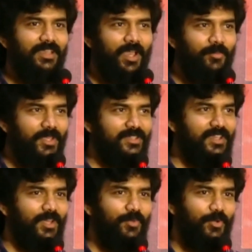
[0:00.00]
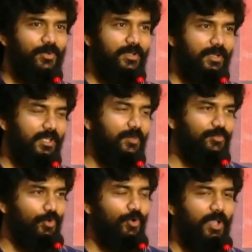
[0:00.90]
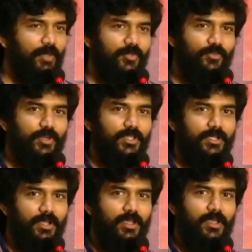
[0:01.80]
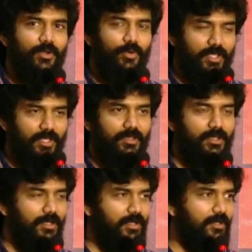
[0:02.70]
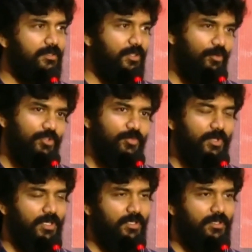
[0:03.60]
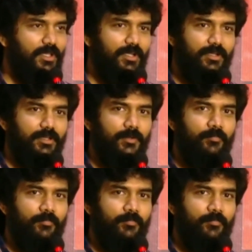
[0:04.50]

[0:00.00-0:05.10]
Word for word: ஹாப்பியாக ஷேர் பண்ணி விட்டுட்ருக்கேன் ஐம் ஸோ ஹாப்பி ஃபார் தட் ஓகே uh, சந்தோஷமாக இருக்குது அண்டு